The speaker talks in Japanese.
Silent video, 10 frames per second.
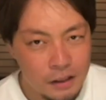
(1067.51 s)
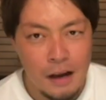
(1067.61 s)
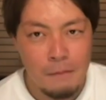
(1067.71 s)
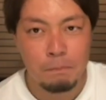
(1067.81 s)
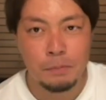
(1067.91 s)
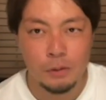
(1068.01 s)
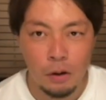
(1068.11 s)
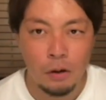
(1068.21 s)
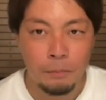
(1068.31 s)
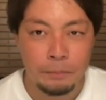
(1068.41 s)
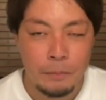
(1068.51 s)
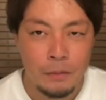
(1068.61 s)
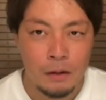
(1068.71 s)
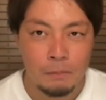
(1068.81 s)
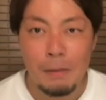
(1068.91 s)
キャンプの
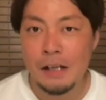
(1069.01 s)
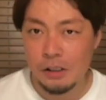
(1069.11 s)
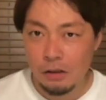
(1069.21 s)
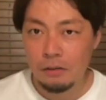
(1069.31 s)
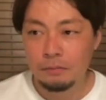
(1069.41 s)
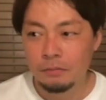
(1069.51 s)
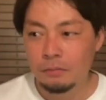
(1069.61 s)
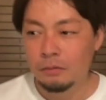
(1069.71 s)
場所